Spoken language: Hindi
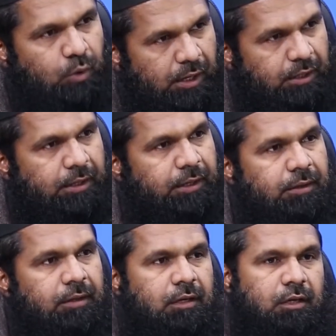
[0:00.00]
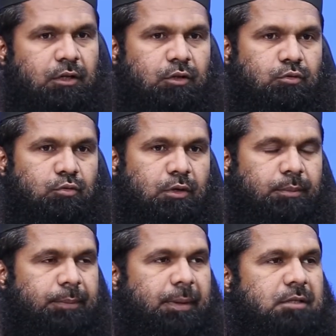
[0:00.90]
दुआ करें तो
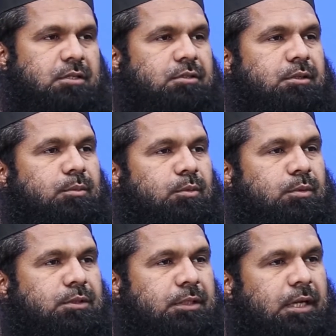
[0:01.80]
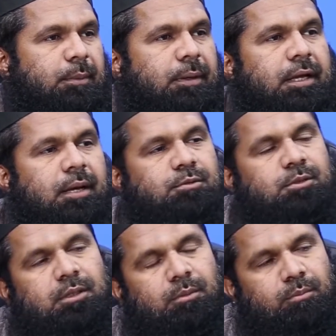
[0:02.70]
नबी पाक वसल्लम को वसीला बनाए आप
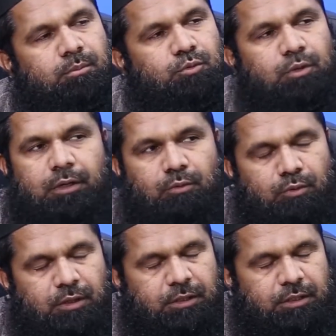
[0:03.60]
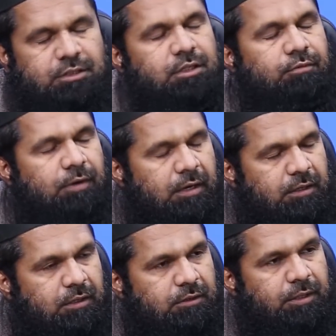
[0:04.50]
सल्लम जो है उनके लिए इस्तफ़ार
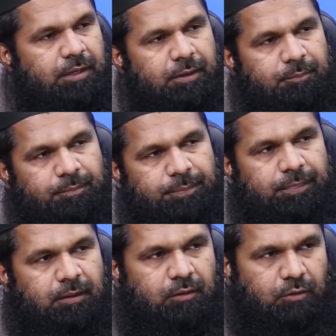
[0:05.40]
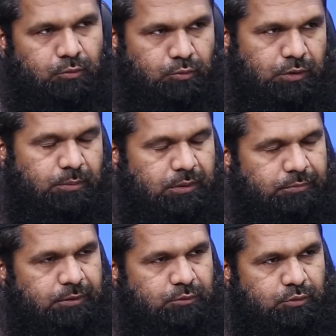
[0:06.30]
करते हैं और उनकी
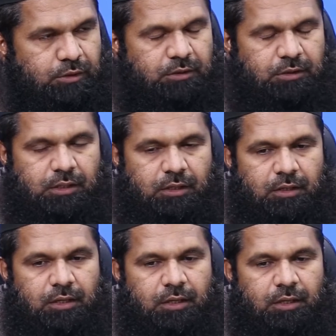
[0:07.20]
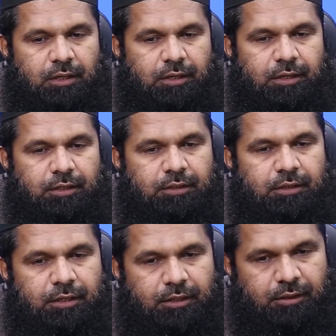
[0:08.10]
मगफरत हो जाती है
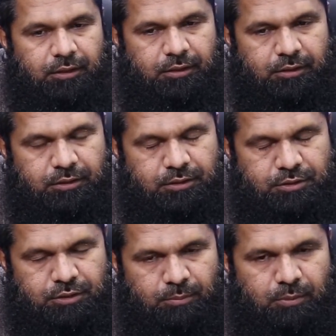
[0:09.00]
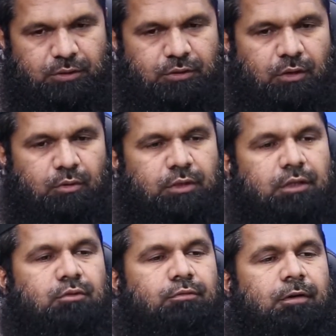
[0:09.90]
ये समझ और
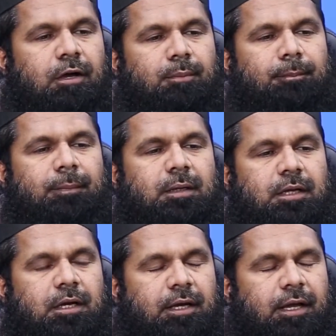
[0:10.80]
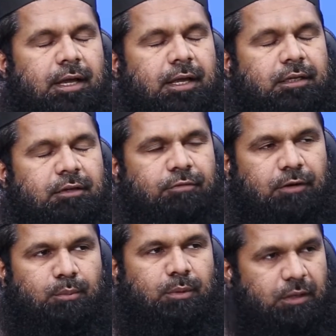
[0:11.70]
ये जो फ़हम लिया गया है ये
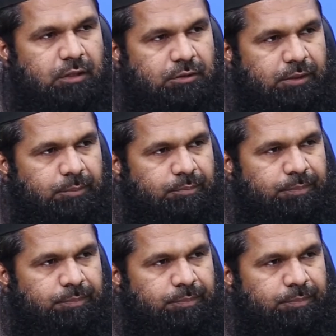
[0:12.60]
फ़हम गलत है